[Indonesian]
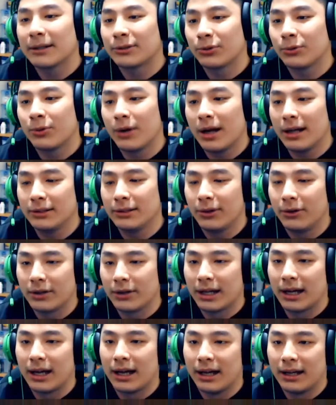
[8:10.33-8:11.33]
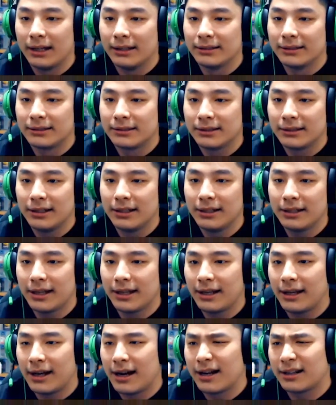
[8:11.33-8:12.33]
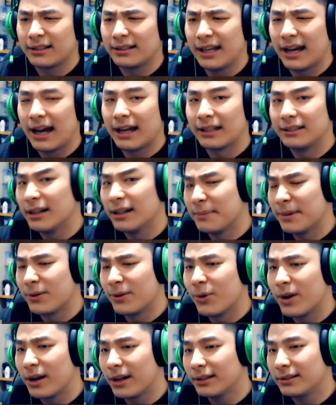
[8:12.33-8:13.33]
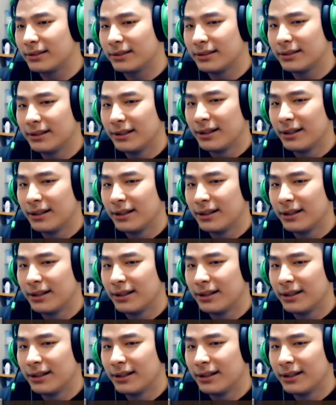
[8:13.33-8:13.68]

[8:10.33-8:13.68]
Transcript: masuk gua gitu loh guys nah, ini kayak gak ngerti aja sama gua guys